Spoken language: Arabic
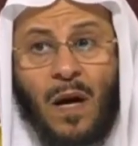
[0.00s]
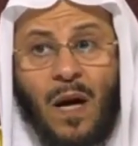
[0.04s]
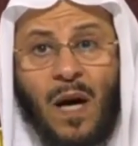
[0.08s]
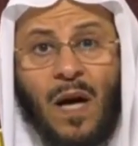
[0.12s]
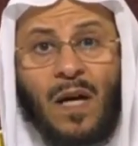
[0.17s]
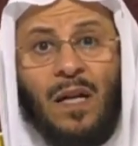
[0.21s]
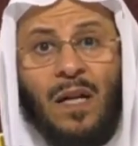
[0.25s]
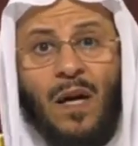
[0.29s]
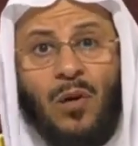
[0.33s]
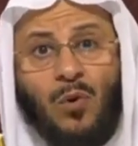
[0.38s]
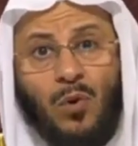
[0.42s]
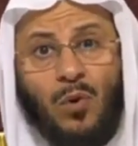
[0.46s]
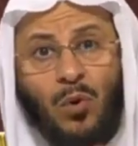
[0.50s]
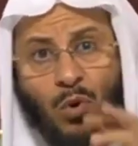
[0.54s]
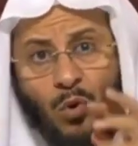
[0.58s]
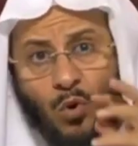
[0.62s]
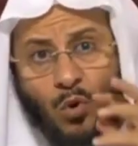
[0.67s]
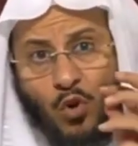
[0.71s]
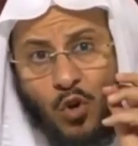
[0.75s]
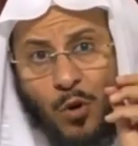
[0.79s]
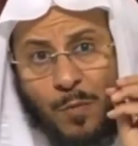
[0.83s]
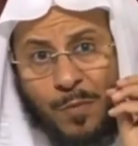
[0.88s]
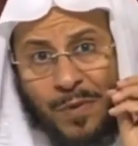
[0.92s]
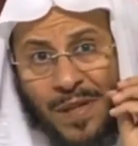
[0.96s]
الا
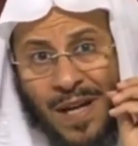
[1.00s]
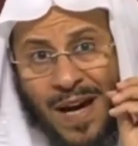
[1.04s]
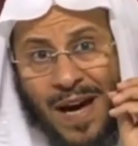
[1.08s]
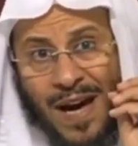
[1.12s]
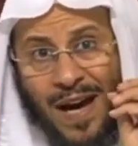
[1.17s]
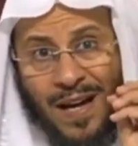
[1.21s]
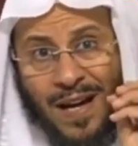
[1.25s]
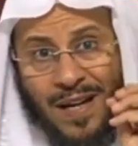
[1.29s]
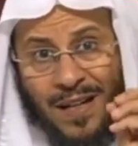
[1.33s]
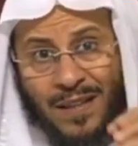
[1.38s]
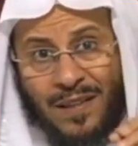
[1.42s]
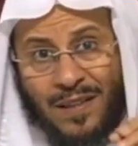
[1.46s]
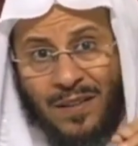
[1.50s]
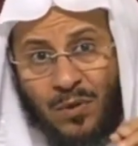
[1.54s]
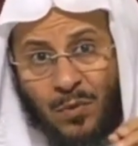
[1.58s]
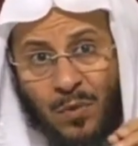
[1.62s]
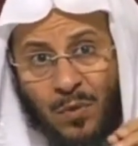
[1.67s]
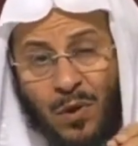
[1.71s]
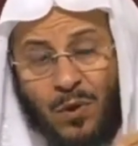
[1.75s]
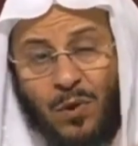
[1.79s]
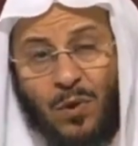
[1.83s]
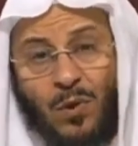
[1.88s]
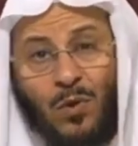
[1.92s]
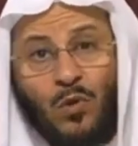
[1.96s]
كلكم راع
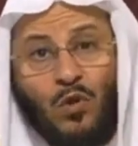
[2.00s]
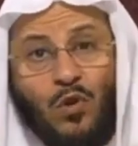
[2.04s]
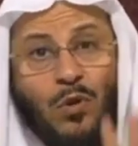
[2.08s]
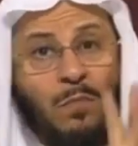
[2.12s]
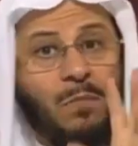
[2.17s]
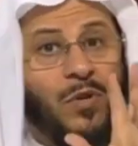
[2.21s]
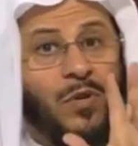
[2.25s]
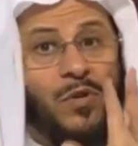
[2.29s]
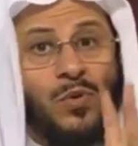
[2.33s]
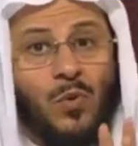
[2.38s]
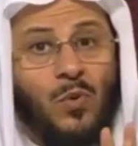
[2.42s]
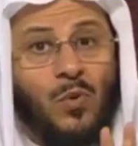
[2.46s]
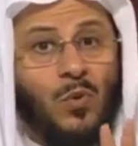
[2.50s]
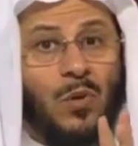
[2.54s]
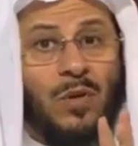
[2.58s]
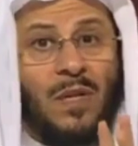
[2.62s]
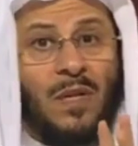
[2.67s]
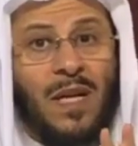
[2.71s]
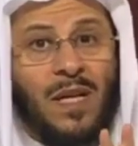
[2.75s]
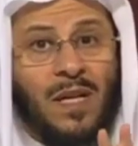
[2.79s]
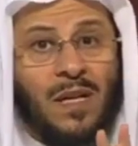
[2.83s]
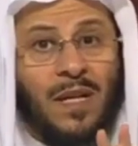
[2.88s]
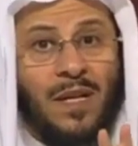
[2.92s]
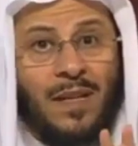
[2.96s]
وكلكم مسؤول
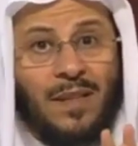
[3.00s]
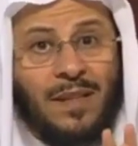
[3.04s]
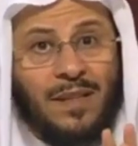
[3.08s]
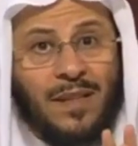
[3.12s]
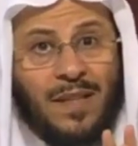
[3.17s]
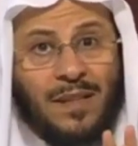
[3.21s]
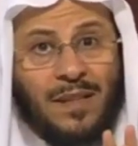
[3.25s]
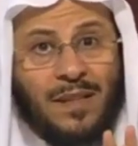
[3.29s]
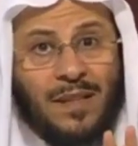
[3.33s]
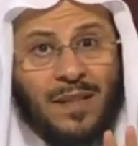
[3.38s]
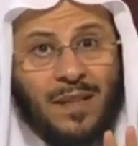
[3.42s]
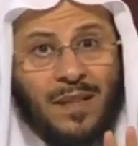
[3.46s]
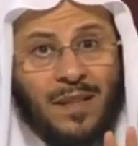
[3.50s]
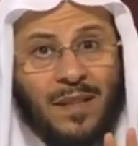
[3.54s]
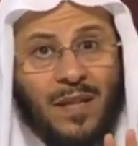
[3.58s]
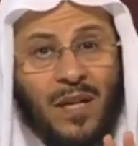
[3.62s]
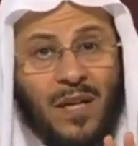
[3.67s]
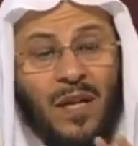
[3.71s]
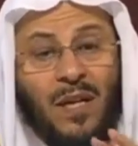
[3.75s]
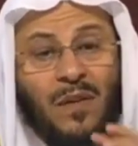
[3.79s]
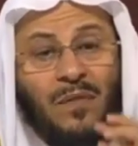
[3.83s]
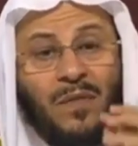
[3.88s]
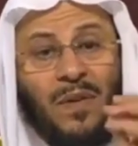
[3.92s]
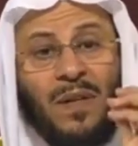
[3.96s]
عن رعيته
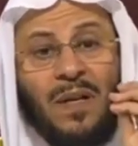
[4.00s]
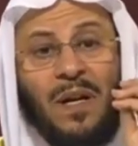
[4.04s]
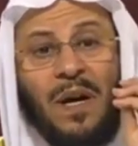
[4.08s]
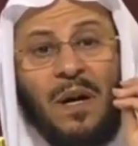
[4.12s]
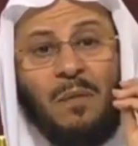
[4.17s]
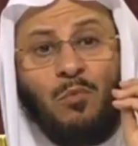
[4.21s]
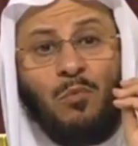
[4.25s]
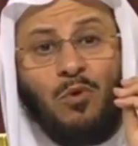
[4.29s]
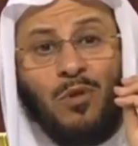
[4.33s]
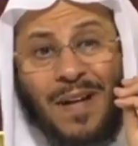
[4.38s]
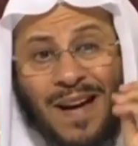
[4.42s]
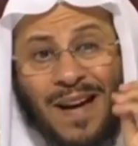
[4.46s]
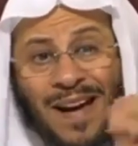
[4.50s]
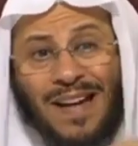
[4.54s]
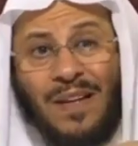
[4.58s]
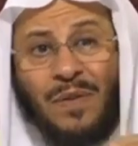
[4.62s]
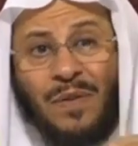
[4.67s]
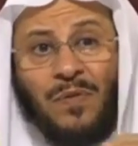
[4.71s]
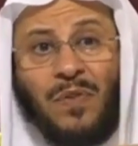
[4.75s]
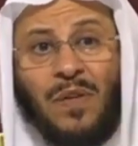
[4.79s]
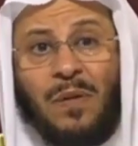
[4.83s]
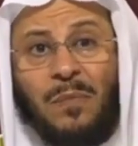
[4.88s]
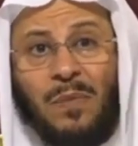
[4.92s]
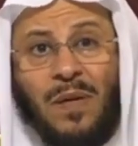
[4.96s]
فالاب
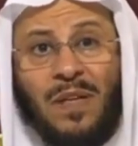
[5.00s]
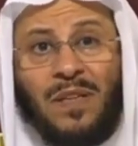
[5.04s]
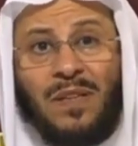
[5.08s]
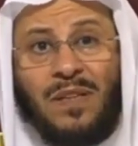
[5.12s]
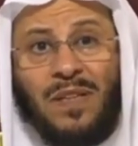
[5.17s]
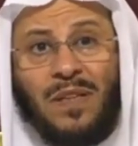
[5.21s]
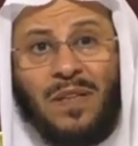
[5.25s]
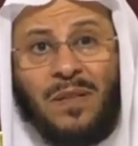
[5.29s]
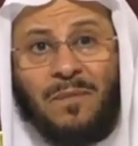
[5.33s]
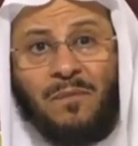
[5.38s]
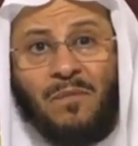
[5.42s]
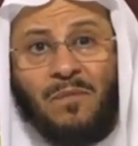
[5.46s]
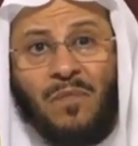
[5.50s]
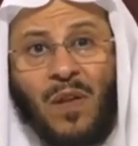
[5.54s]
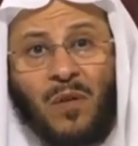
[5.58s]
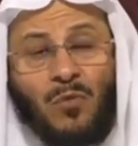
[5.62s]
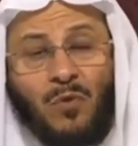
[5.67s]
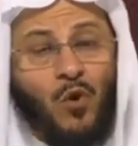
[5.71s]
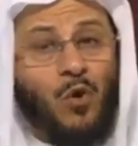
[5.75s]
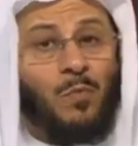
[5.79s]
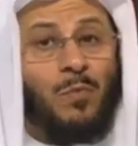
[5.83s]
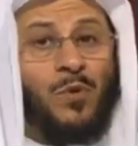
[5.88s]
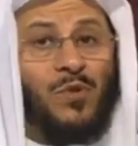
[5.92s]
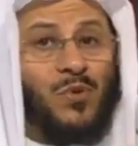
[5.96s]
راع في بيته
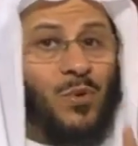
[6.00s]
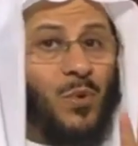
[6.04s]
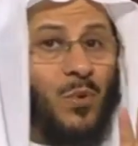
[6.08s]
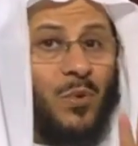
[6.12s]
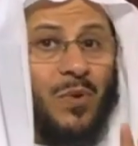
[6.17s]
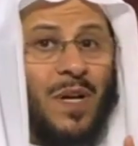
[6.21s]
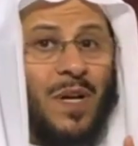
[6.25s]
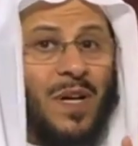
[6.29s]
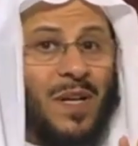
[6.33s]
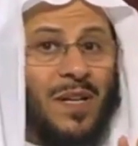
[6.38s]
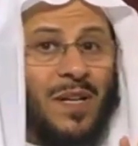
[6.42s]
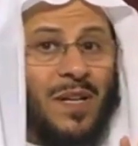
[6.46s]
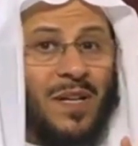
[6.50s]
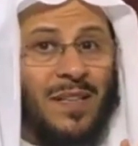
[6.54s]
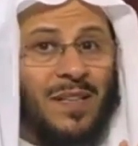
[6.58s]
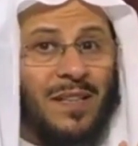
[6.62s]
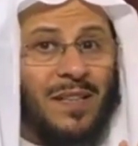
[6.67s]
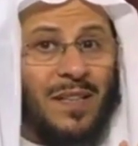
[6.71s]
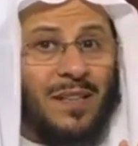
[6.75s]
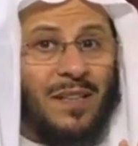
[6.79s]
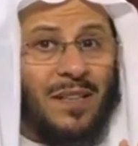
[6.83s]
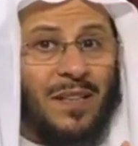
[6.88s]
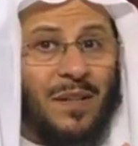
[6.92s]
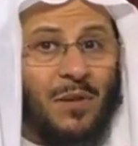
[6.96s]
وهو مسؤول عن
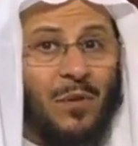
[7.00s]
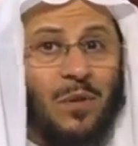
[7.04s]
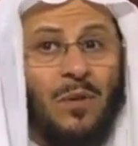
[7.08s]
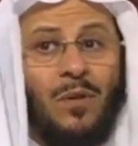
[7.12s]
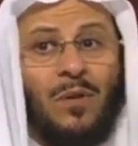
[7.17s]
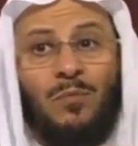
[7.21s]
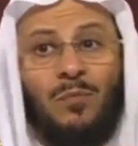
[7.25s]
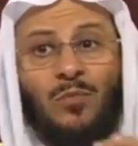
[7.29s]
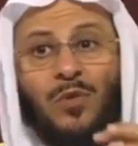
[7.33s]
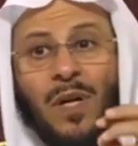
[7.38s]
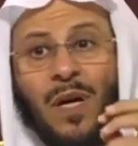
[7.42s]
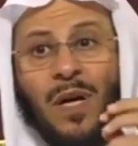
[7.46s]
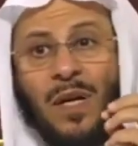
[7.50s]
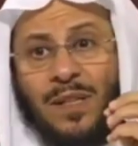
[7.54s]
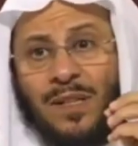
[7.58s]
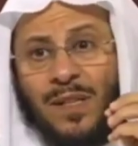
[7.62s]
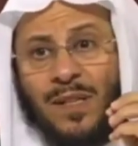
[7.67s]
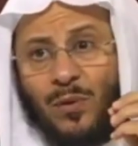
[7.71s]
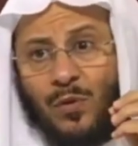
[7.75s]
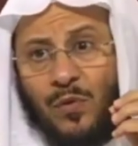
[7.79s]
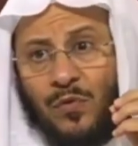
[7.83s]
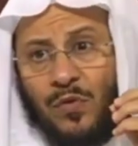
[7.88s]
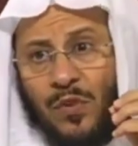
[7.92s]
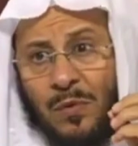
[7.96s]
رعيته والام راعيه
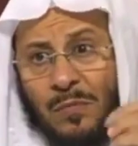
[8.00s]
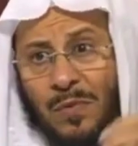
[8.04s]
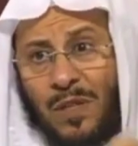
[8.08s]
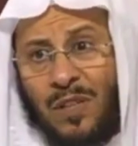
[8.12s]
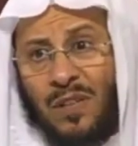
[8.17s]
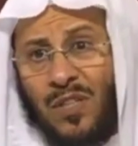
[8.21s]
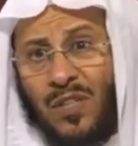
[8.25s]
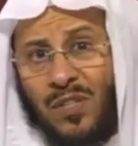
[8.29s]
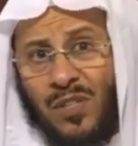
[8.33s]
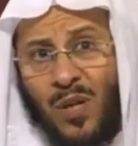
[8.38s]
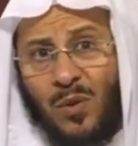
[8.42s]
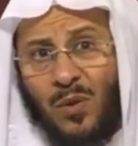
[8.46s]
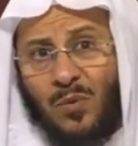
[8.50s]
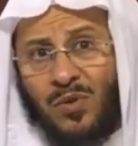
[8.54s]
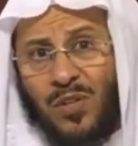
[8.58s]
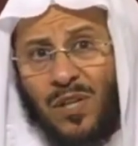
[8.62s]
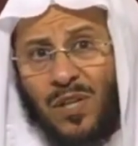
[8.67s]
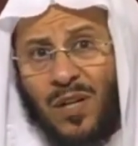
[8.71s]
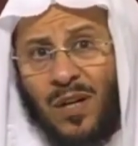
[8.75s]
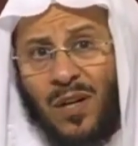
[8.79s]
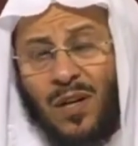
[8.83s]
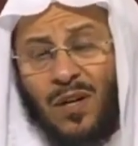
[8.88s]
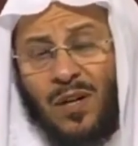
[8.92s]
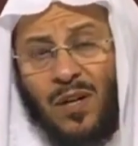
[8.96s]
في بيت
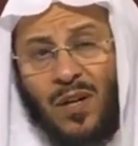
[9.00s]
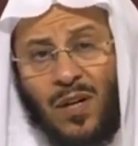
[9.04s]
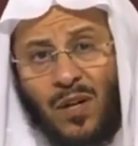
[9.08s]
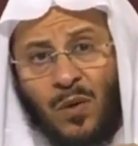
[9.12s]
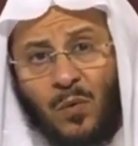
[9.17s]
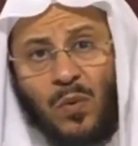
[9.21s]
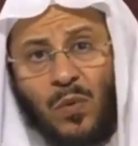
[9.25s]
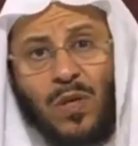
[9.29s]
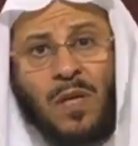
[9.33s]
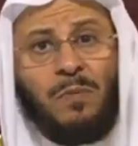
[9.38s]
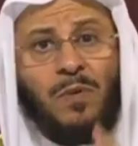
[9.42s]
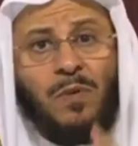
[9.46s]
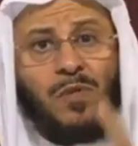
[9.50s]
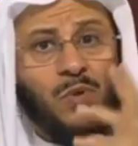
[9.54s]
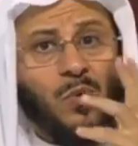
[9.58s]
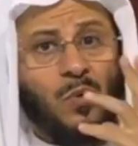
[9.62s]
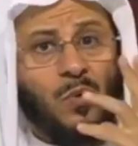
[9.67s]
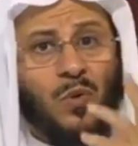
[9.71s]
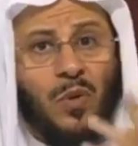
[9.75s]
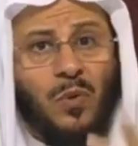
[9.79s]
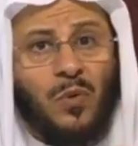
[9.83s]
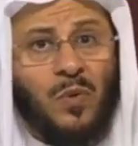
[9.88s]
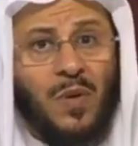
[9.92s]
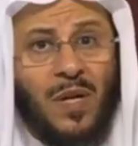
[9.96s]
زوجها وهي
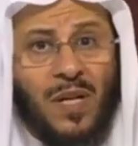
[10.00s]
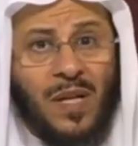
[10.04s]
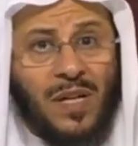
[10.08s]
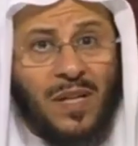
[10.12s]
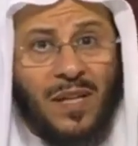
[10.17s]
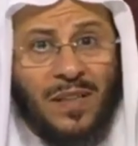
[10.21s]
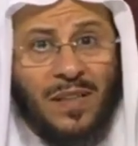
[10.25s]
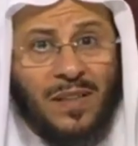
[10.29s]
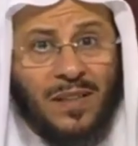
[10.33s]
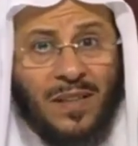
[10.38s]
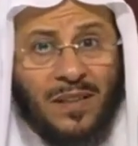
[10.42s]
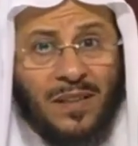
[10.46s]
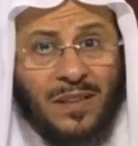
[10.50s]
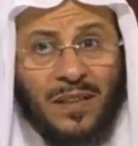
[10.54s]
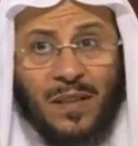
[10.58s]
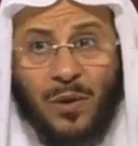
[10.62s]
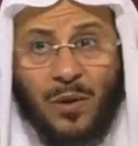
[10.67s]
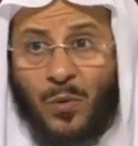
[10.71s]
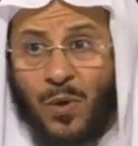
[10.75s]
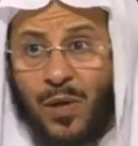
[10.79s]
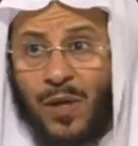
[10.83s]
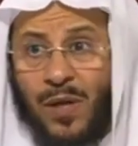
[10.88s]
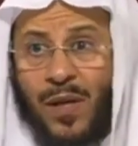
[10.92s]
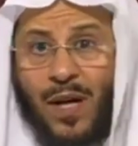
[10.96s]
مسؤوله عن رعيتها
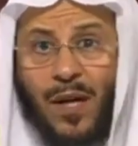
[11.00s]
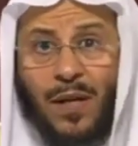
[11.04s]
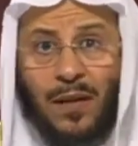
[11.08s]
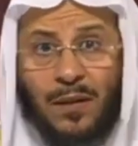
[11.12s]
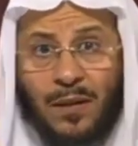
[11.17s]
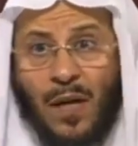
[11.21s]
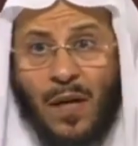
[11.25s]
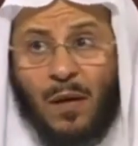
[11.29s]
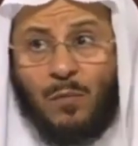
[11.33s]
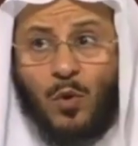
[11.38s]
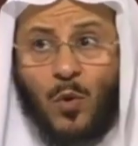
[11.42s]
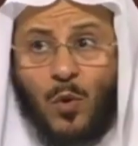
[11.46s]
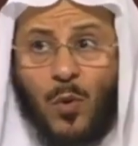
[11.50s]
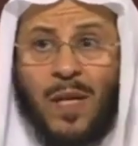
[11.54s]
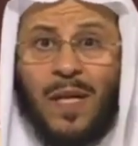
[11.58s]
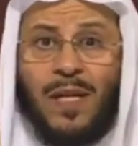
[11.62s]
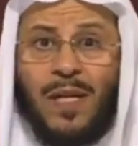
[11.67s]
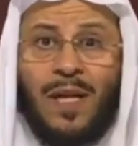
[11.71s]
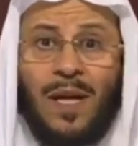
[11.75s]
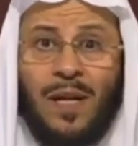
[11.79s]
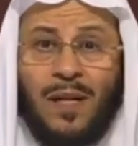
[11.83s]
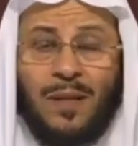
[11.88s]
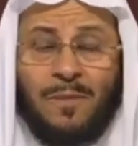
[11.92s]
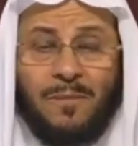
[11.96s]
والراعي يامر
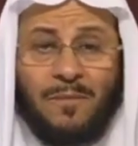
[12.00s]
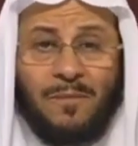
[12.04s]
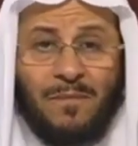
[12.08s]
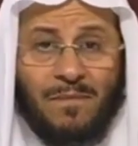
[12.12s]
وينهى